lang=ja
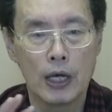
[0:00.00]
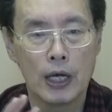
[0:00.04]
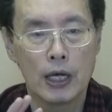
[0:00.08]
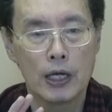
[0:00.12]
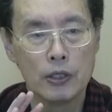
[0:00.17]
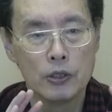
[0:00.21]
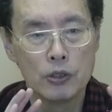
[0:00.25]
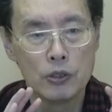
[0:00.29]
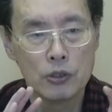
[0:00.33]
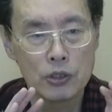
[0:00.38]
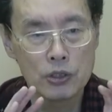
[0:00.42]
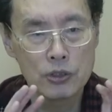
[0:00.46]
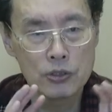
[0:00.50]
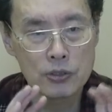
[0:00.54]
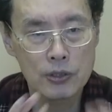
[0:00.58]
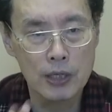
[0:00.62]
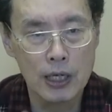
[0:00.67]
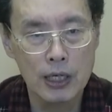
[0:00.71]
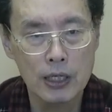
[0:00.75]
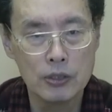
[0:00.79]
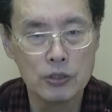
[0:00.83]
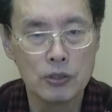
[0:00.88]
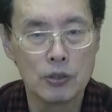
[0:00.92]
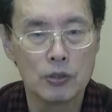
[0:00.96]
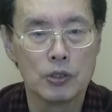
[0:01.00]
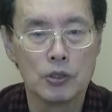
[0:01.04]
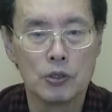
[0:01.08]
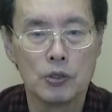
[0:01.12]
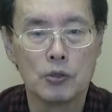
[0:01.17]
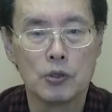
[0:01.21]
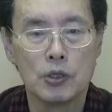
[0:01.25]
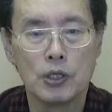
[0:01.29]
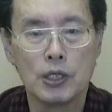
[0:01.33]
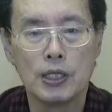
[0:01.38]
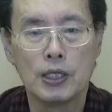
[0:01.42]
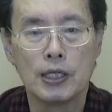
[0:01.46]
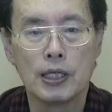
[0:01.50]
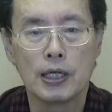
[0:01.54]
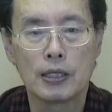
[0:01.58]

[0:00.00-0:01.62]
え輸出が非常に有利に